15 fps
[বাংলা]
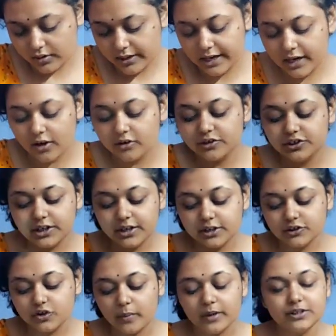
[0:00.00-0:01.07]
এটা হচ্ছে
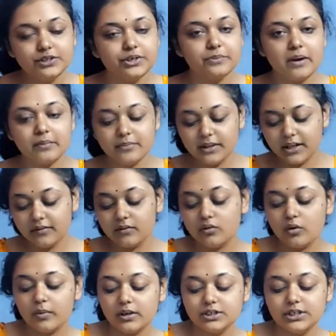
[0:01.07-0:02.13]
সোমাশ্রী ম্যাম দিয়েছে
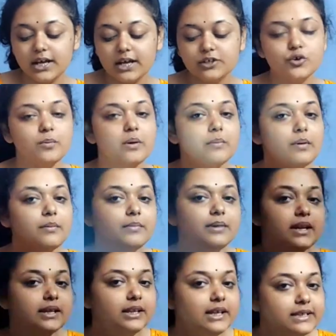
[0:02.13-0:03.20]
সোমাশ্রী আর জবা ম্যাম
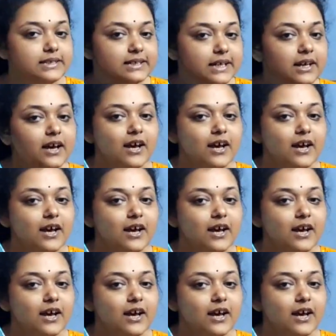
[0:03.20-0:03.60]
মিলে দিয়েছে